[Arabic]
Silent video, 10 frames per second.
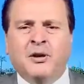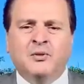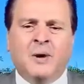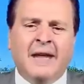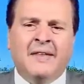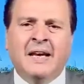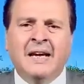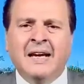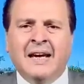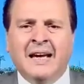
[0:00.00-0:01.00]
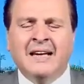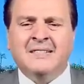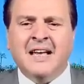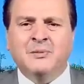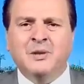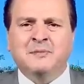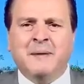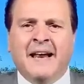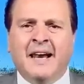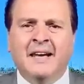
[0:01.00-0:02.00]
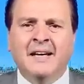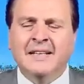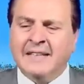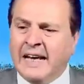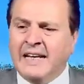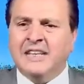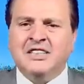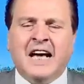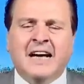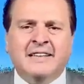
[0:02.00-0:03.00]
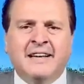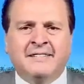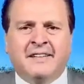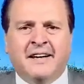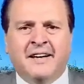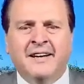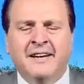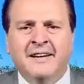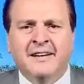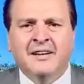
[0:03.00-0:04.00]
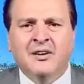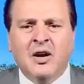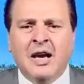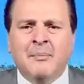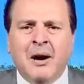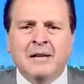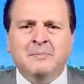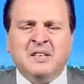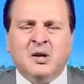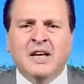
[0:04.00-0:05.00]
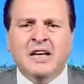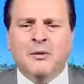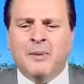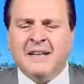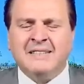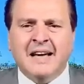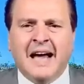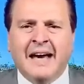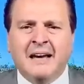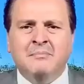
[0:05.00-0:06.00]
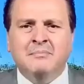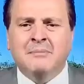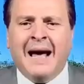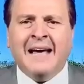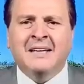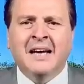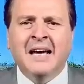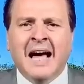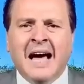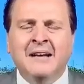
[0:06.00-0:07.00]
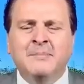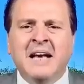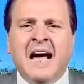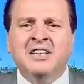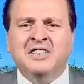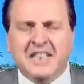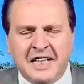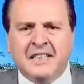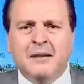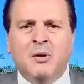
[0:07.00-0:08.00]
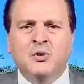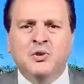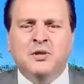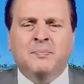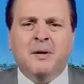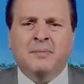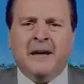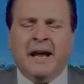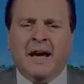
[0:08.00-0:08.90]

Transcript: وهذا السندويش بانل نخليه نعم. شخاطه يحترق كلها مواد بتروليه ومواد صناعيه ما حد هاي البناء الجديد الموجود بعراق